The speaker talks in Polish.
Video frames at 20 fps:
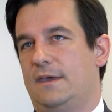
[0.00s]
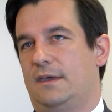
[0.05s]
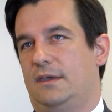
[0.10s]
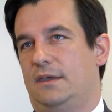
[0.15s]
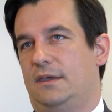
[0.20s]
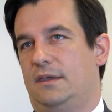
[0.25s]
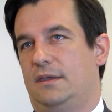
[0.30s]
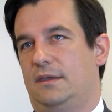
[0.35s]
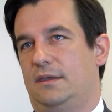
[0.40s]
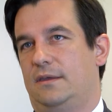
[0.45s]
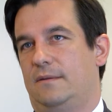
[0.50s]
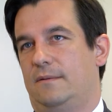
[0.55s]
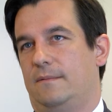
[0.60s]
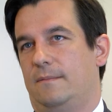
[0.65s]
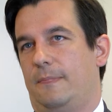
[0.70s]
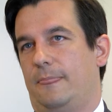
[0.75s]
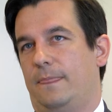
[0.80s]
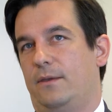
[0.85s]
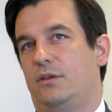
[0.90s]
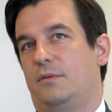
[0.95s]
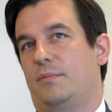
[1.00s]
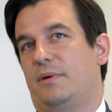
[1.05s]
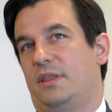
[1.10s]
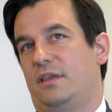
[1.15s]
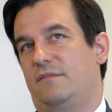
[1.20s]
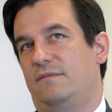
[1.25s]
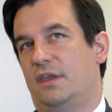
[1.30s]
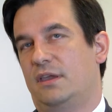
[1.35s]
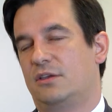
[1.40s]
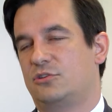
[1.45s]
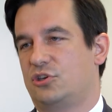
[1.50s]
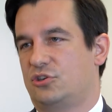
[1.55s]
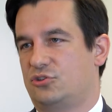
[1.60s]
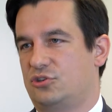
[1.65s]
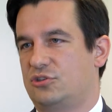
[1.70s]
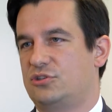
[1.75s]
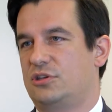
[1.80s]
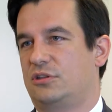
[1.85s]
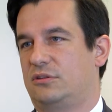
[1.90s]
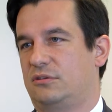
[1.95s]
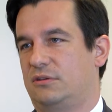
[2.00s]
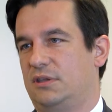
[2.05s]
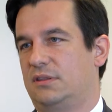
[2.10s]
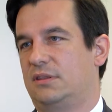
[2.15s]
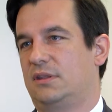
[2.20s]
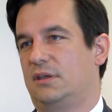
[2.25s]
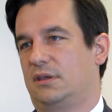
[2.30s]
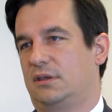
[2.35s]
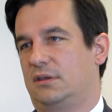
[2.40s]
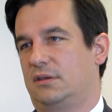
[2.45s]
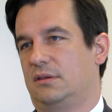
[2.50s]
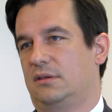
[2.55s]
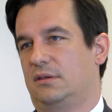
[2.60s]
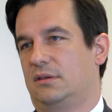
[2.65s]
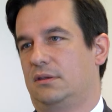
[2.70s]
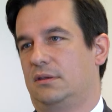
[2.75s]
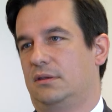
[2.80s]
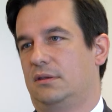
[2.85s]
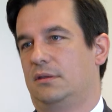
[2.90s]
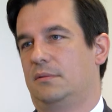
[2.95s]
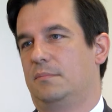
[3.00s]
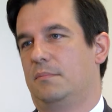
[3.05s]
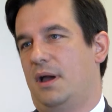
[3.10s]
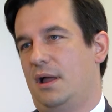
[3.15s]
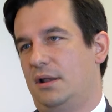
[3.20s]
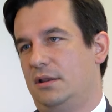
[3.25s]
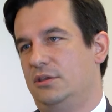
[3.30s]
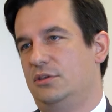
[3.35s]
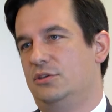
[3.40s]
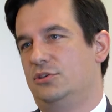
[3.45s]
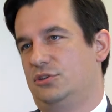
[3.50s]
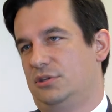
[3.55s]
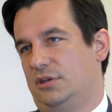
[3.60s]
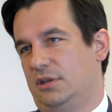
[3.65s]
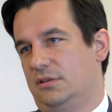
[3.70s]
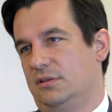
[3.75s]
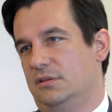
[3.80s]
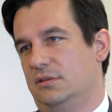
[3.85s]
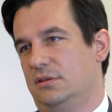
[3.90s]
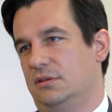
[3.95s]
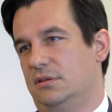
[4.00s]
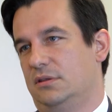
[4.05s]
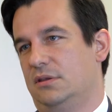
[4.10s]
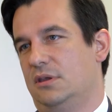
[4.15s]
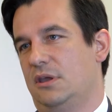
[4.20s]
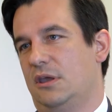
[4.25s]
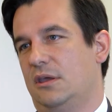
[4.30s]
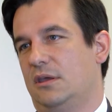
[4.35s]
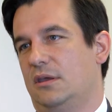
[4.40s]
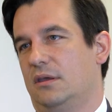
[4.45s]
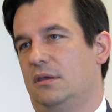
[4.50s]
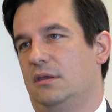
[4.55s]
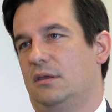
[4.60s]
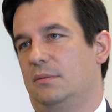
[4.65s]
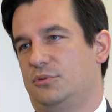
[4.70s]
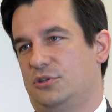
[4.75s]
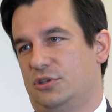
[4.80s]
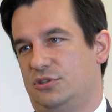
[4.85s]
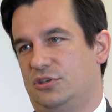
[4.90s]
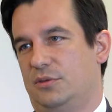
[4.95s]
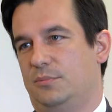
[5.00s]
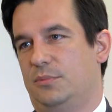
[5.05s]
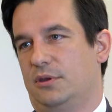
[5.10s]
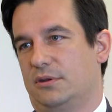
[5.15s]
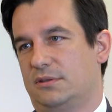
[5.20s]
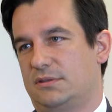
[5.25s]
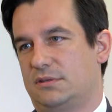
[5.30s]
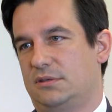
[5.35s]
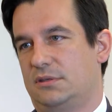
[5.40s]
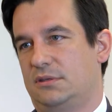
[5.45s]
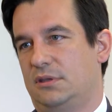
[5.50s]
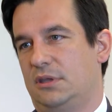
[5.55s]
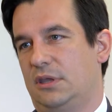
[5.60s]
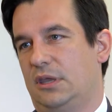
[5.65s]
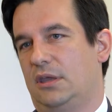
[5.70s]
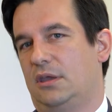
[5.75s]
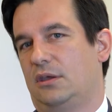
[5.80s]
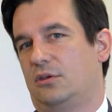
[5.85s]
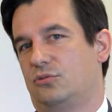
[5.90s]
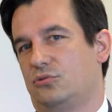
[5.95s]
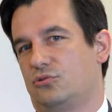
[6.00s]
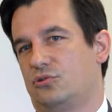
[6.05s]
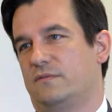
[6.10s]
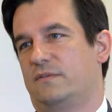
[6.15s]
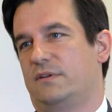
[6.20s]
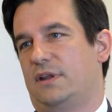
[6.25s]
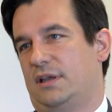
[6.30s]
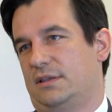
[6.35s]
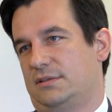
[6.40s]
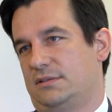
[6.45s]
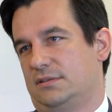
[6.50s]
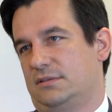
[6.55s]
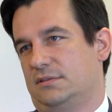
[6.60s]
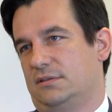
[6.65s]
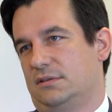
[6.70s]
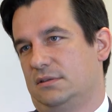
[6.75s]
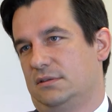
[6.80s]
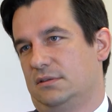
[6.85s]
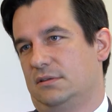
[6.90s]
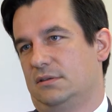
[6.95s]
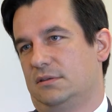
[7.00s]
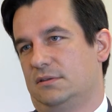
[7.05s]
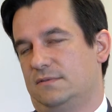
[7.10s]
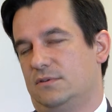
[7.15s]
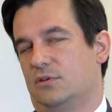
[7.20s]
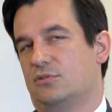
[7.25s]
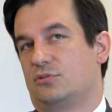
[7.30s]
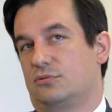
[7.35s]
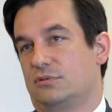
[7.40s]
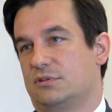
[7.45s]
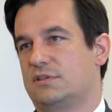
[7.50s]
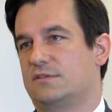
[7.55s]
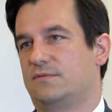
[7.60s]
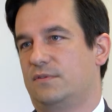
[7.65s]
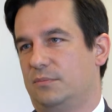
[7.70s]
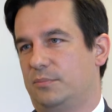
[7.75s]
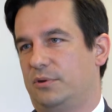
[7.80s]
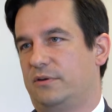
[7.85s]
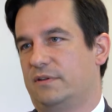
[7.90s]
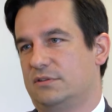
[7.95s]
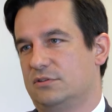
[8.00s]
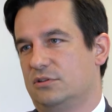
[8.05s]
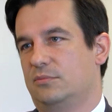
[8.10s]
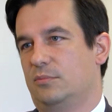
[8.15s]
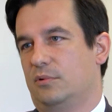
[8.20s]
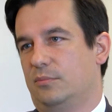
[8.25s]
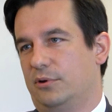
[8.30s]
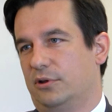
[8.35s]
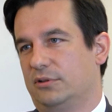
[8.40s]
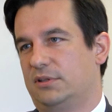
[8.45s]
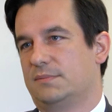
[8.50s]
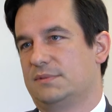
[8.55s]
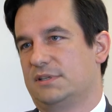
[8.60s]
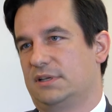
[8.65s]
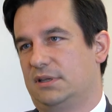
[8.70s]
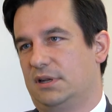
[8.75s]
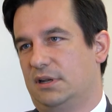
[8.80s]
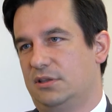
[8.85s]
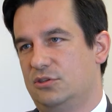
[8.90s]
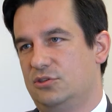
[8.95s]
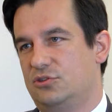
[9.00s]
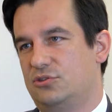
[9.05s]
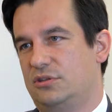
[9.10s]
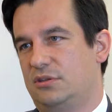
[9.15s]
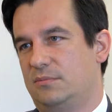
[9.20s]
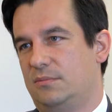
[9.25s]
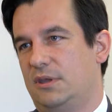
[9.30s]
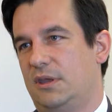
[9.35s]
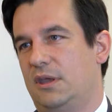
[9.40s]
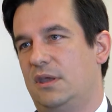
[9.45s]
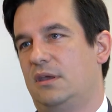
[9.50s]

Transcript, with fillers: E, no i chyba największa rzesza to jednak e, mali i średni e, przedsiębiorcy, którzy wraz w związku ze swoim prowadzonym obrotem zagranicznym